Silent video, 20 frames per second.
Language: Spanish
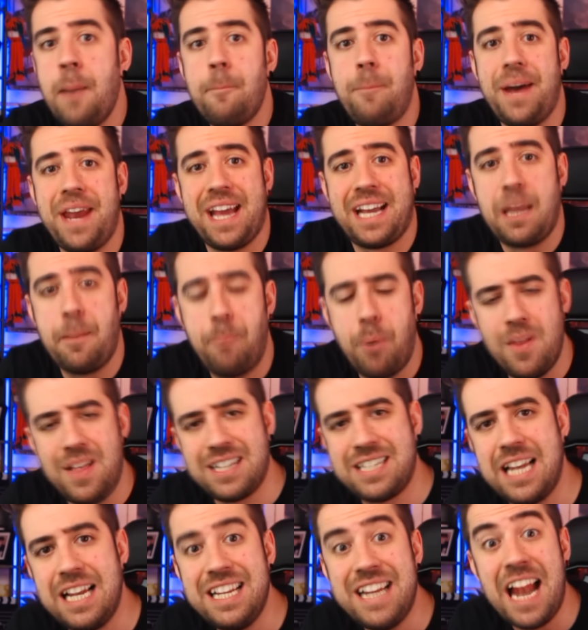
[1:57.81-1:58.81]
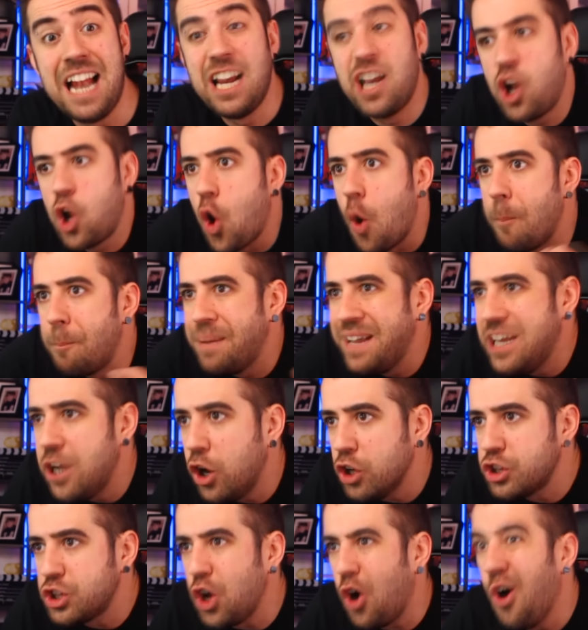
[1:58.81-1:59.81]
para que pueda salir el
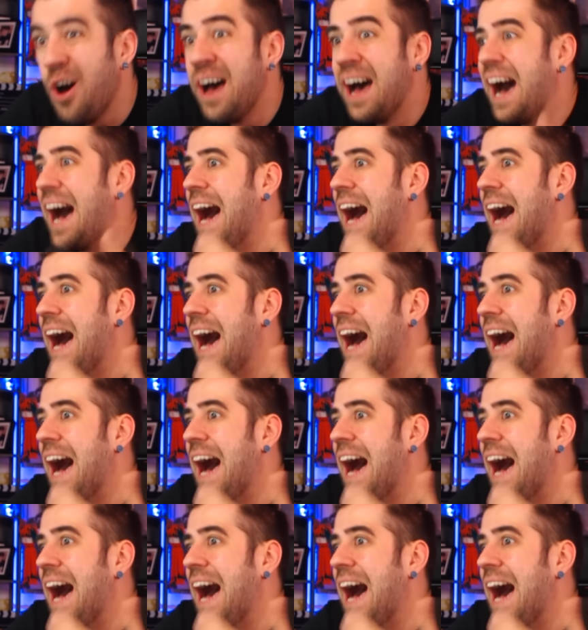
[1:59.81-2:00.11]
copiloto